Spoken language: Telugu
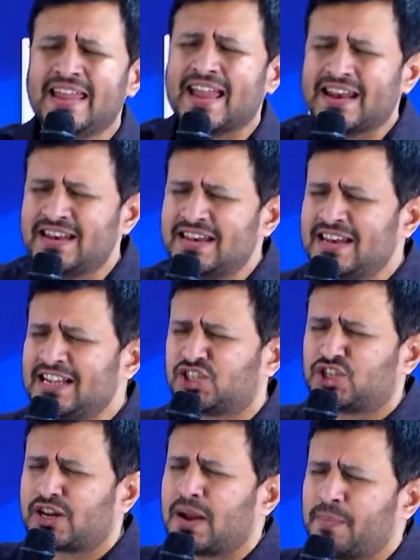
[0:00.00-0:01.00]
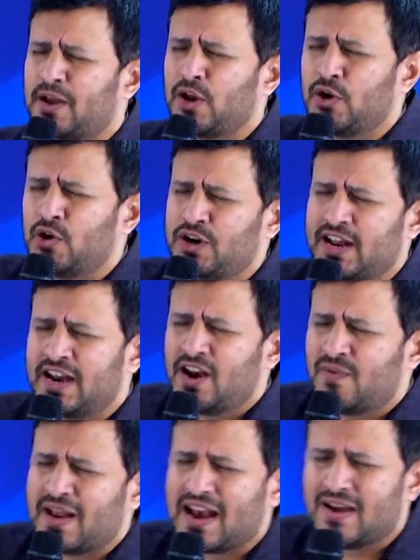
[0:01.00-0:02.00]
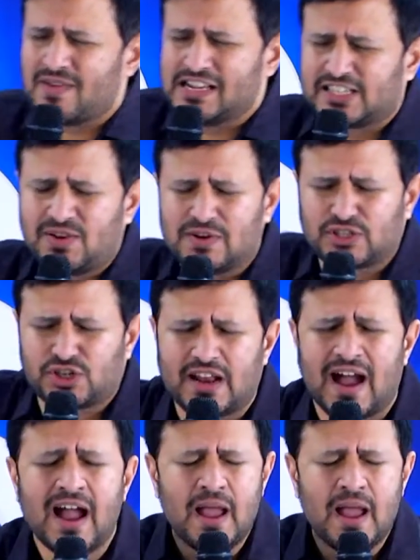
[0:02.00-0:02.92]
ఎన్ని శ్రమల నుండి నేను వెళ్ళవలసి వచ్చినా